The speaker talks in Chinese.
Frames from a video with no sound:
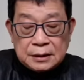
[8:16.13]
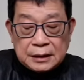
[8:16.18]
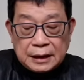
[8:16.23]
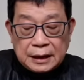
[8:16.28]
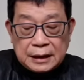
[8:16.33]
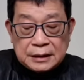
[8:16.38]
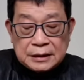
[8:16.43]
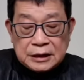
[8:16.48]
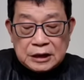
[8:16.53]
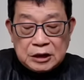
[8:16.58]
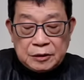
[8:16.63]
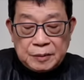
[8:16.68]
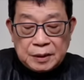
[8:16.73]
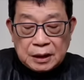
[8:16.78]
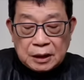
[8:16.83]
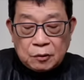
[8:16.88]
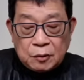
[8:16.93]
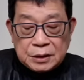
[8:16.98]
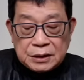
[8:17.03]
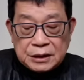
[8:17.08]
当然，这里
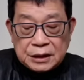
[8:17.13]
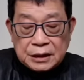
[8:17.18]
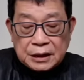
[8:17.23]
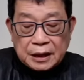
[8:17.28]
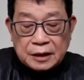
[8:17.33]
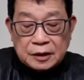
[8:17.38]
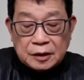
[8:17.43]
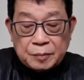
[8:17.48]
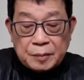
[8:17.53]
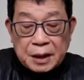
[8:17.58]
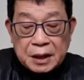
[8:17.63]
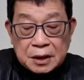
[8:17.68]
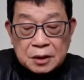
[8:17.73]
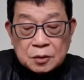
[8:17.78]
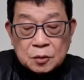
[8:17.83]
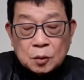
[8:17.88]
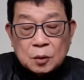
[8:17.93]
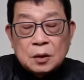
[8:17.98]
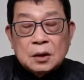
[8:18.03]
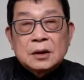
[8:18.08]
面的关键谈到
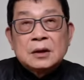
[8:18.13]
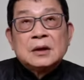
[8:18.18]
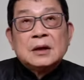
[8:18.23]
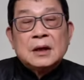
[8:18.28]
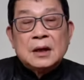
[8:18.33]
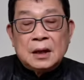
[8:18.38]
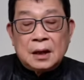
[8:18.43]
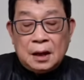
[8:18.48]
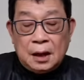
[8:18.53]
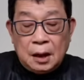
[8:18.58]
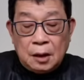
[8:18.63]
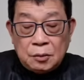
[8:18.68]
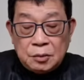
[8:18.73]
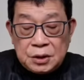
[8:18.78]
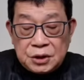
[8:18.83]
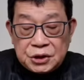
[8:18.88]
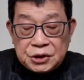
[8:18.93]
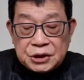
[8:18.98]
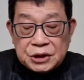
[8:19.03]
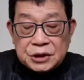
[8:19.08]
美国后
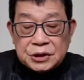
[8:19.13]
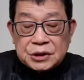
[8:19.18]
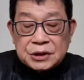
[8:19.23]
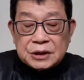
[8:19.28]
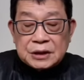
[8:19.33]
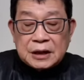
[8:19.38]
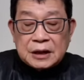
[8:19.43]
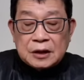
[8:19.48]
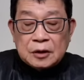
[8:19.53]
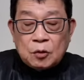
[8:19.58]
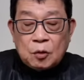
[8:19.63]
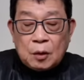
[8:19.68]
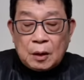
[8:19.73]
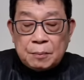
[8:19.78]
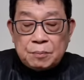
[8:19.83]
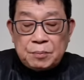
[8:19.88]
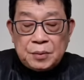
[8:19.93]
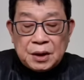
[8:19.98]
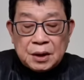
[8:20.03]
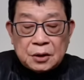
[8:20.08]
疫情时代的
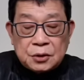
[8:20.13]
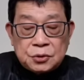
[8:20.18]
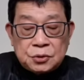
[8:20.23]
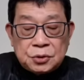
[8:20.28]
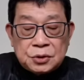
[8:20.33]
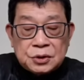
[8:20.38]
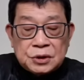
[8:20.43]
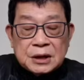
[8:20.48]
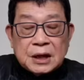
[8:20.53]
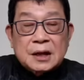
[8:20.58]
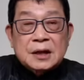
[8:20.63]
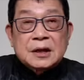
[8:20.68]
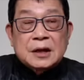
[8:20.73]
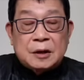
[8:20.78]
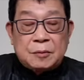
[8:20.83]
幻灭和居伤，